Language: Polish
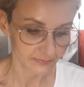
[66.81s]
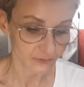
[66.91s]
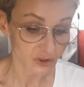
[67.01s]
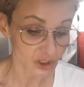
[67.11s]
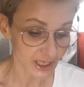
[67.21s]

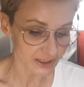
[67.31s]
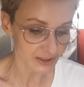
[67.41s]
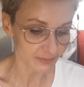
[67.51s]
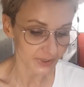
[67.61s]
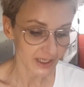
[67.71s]
W
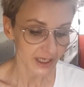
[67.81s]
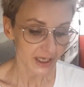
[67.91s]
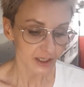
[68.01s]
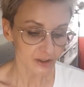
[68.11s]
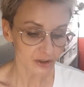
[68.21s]
trzecim
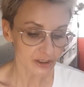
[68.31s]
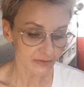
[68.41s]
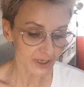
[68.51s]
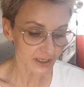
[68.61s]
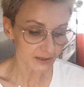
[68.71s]
ktoś
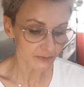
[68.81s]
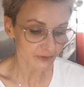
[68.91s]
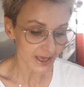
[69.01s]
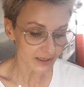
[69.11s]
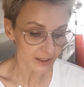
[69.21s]
niewielkim
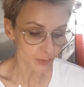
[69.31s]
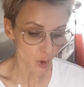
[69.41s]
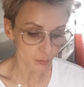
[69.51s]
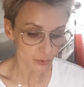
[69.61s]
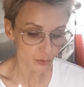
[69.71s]
wiadrem
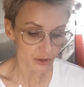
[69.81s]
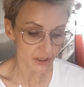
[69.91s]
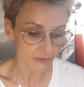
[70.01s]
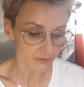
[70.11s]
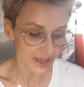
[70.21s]

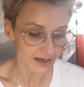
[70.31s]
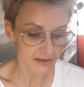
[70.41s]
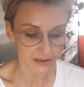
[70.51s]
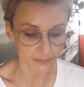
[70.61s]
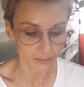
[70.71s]
opróżniał
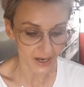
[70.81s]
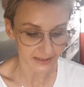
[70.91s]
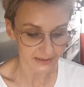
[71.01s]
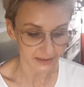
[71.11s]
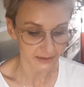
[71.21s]
wielki
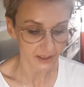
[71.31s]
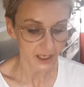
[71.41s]
basen.